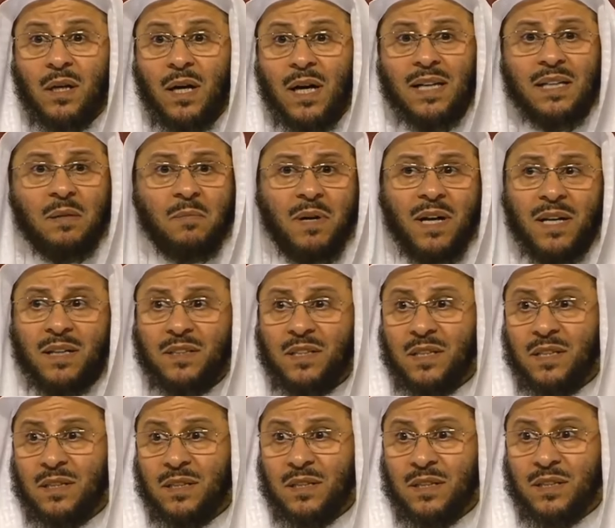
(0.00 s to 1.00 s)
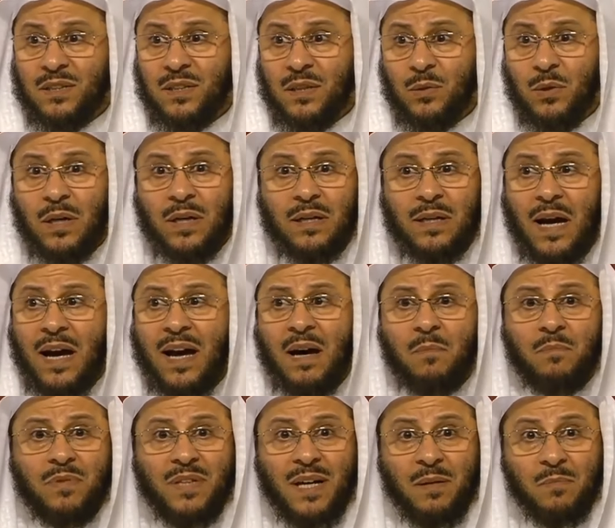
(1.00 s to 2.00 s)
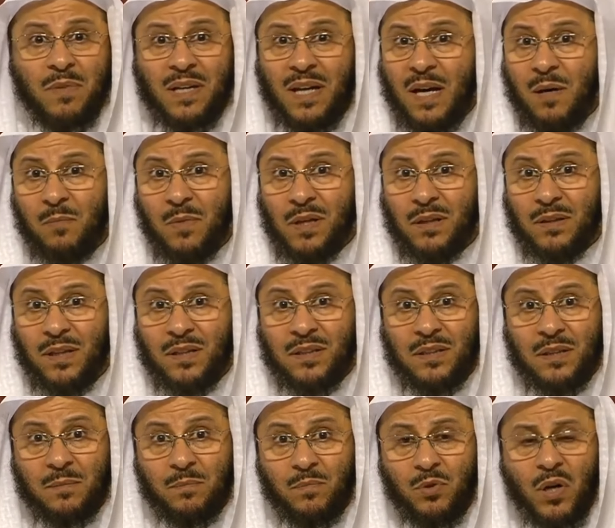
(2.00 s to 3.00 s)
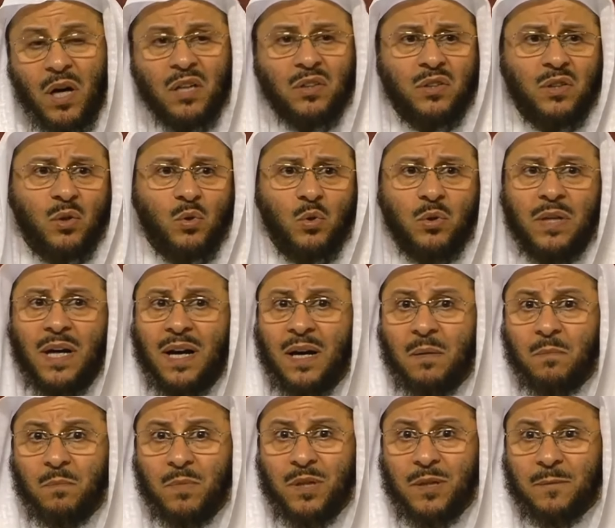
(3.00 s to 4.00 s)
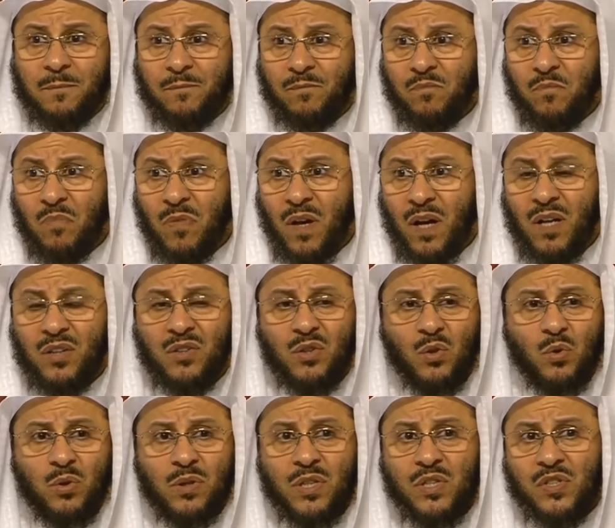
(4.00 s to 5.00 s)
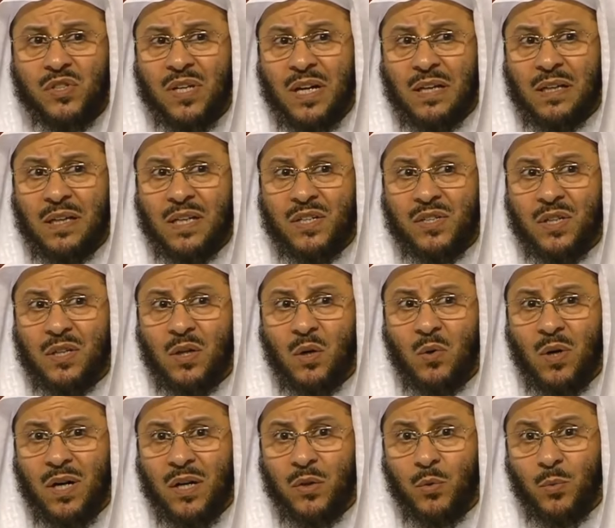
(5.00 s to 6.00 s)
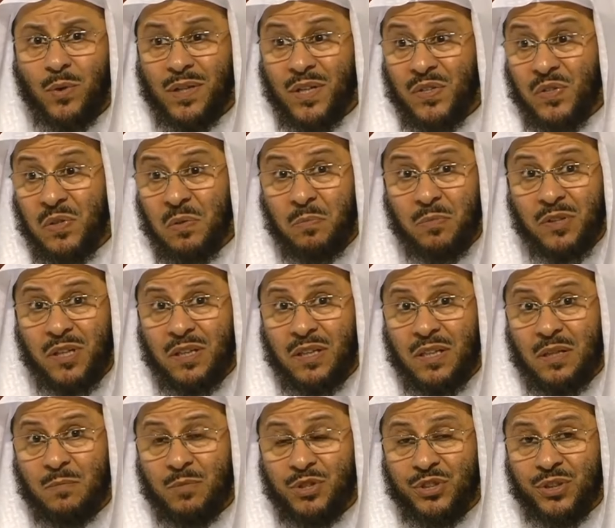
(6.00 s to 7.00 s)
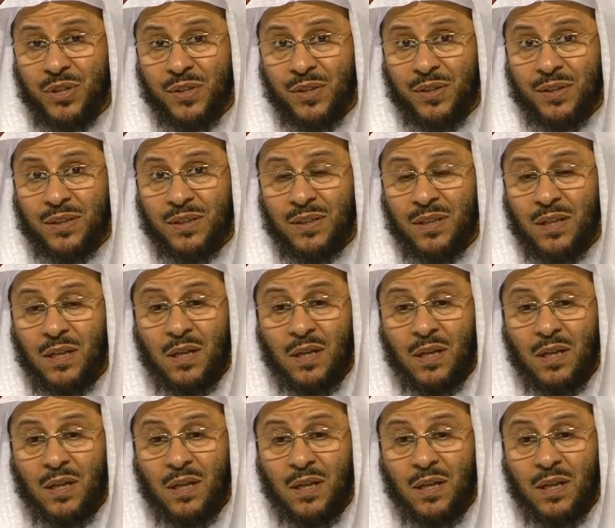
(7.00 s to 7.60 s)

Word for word: أنا ما أدري إيش حاب يعمل عمل طيب قد يكون عامي قد يكون إنسان ليس له حظ ونصيب من العلم الشرعي